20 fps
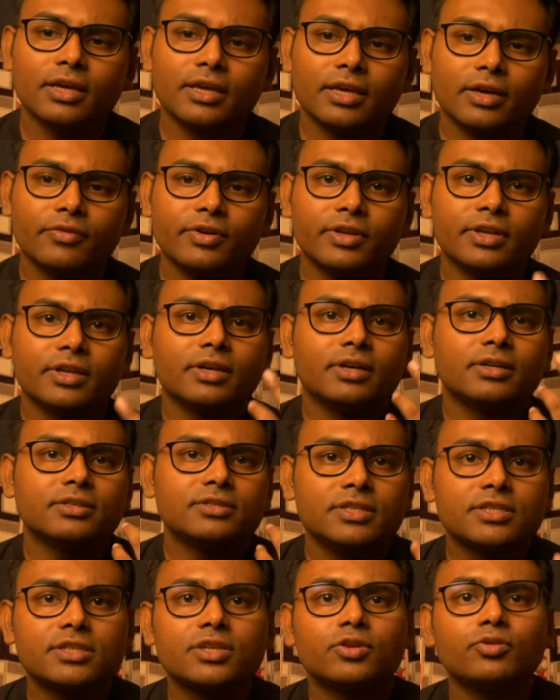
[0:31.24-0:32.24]
या फिर
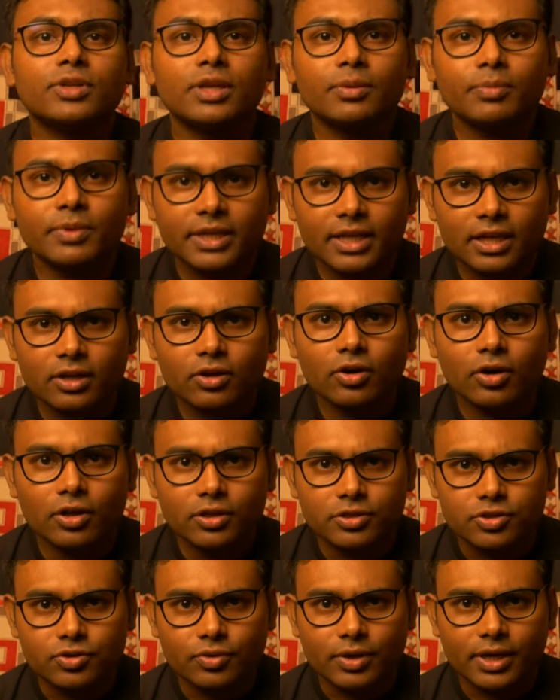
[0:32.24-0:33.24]
सिस्क्यूटरपिन
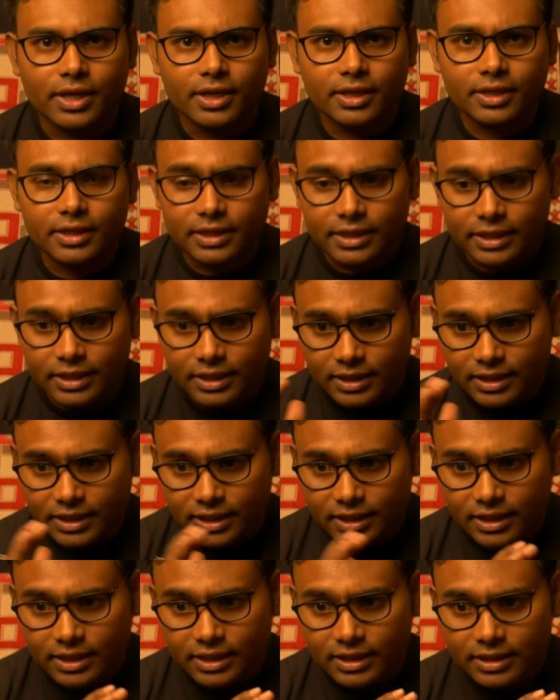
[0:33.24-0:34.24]
अल्कोहल्स जो है
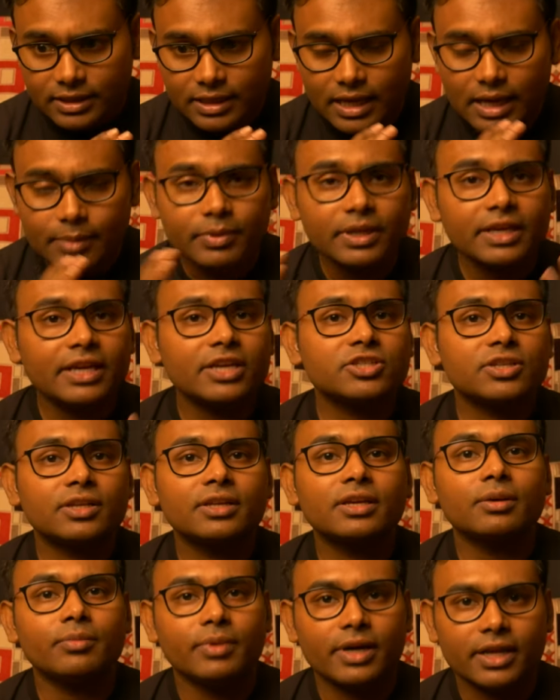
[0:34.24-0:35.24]
इनकी एप्लीकेशन
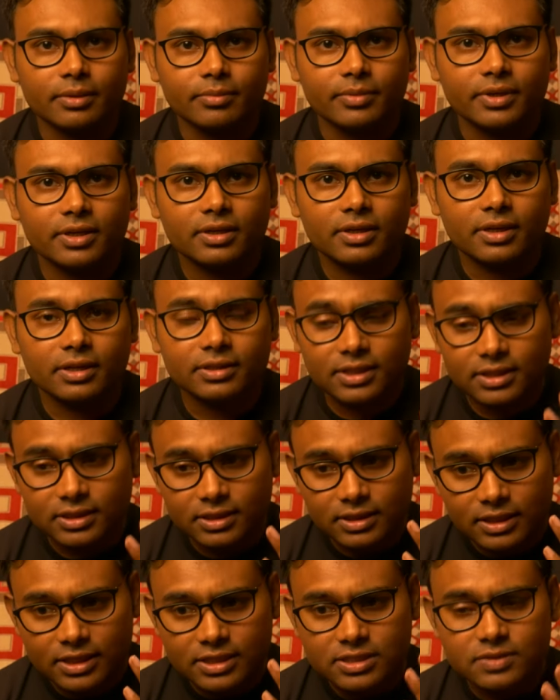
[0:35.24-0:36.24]
के बारे में अर्थात
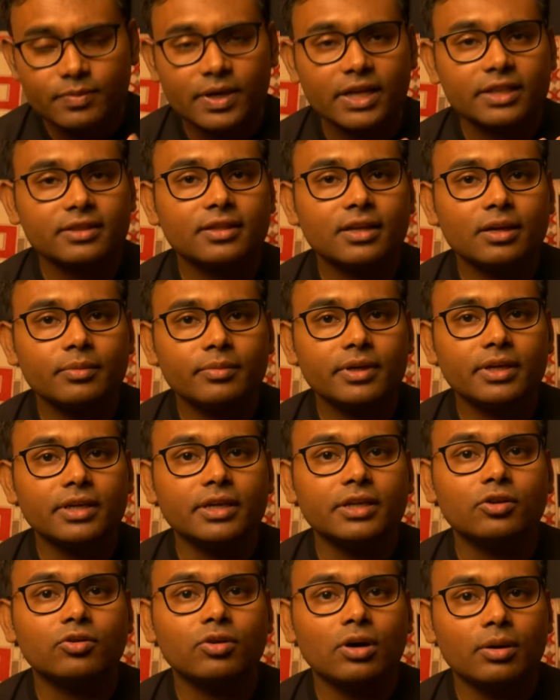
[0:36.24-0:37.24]
किस मात्रा में
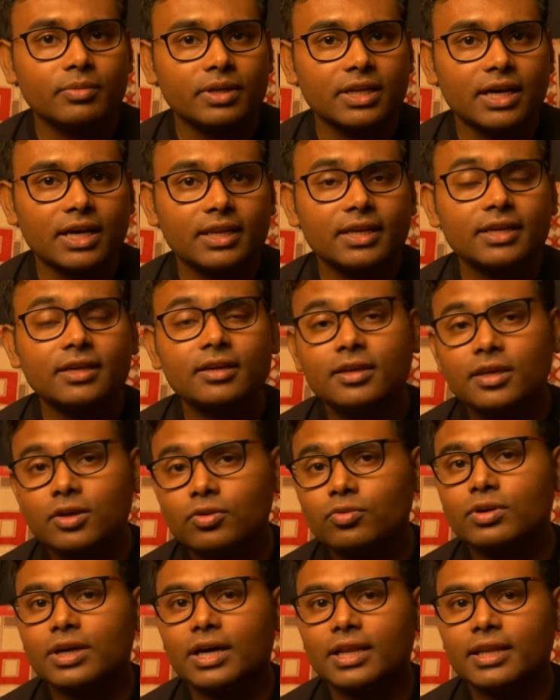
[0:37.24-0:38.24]
इनको हम डालें
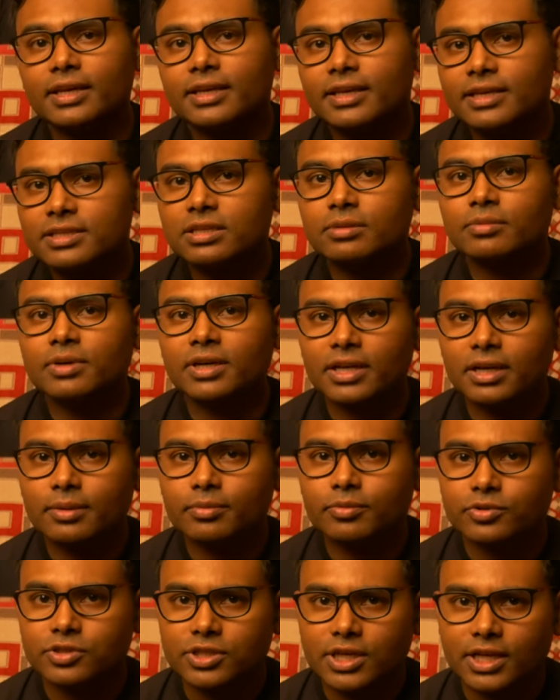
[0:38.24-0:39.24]
क्यों डालें ये सब अगर
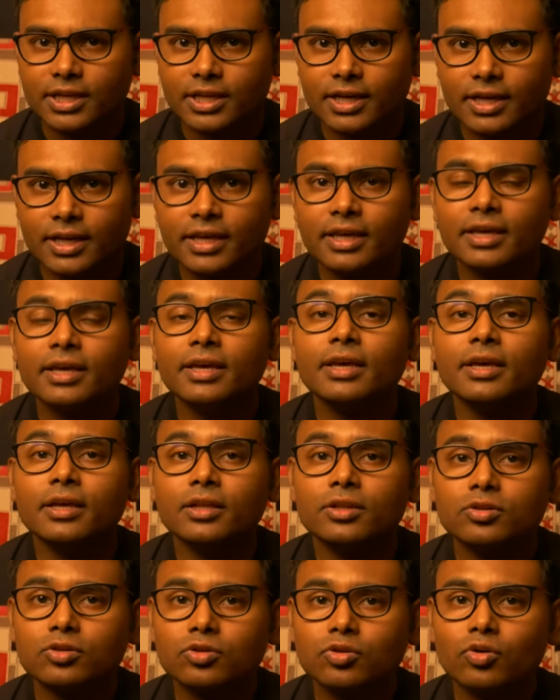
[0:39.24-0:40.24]
आपको जानना है
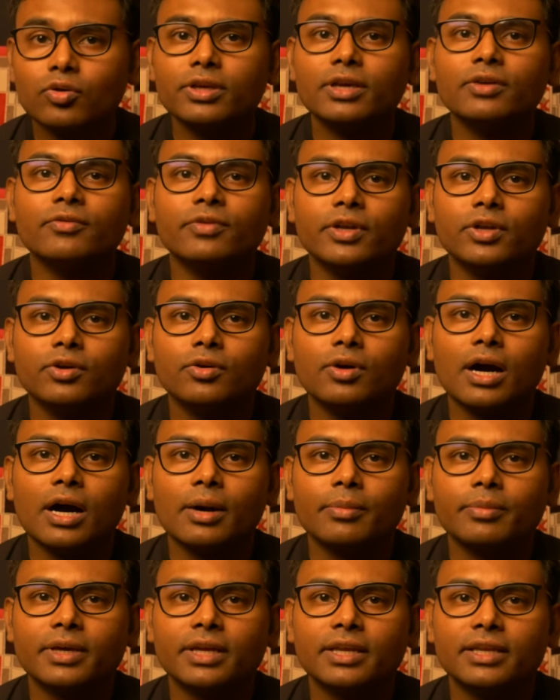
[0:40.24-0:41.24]
तो ये वीडियो
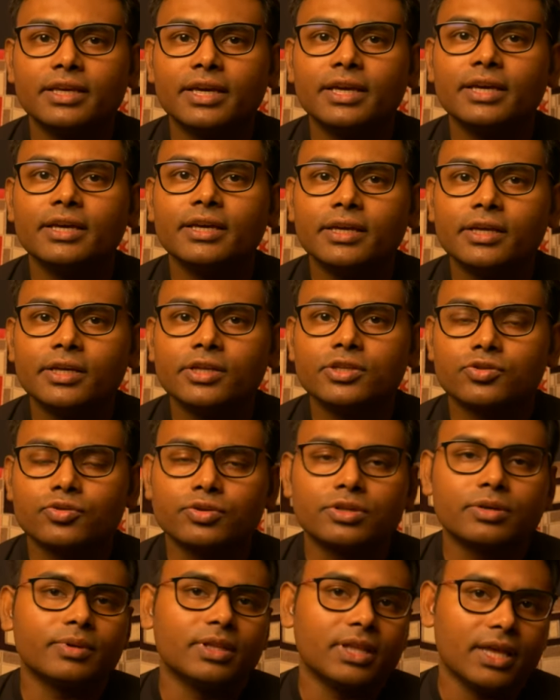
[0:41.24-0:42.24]
आपके लिए
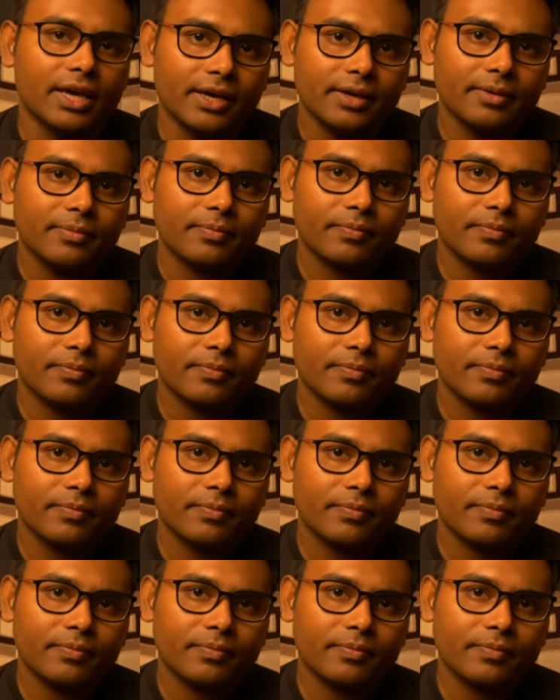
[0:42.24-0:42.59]
सूटेबल है